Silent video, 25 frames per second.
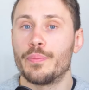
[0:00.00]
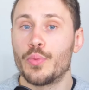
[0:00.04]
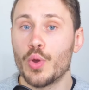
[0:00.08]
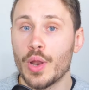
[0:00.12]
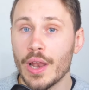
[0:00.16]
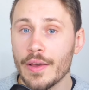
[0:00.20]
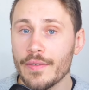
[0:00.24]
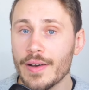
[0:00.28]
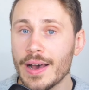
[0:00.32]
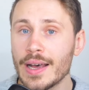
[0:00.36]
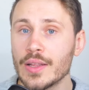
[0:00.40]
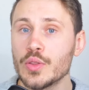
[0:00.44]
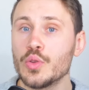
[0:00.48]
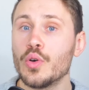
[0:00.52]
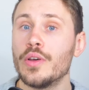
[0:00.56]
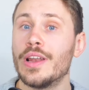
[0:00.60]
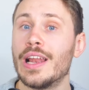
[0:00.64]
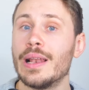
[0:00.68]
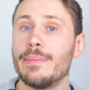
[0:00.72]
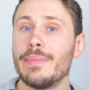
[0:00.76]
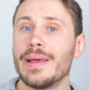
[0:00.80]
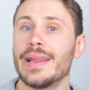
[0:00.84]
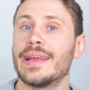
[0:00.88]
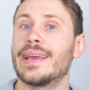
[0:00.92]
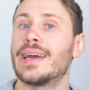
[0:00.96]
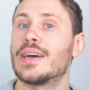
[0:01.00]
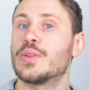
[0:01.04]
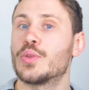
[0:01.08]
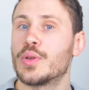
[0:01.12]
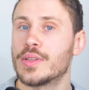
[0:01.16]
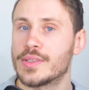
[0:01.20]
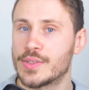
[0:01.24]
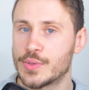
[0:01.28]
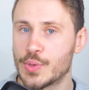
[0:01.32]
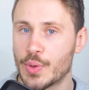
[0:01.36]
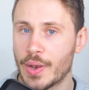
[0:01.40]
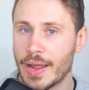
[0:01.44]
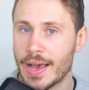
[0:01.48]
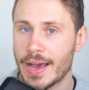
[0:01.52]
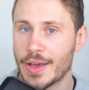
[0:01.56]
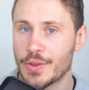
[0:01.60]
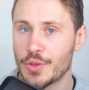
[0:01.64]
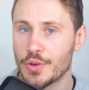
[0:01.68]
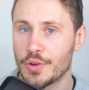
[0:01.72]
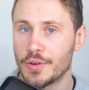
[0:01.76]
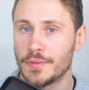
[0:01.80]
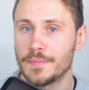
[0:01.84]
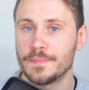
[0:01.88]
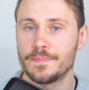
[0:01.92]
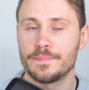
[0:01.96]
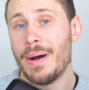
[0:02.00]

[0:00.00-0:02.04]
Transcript: più elevato nel mercato azionario.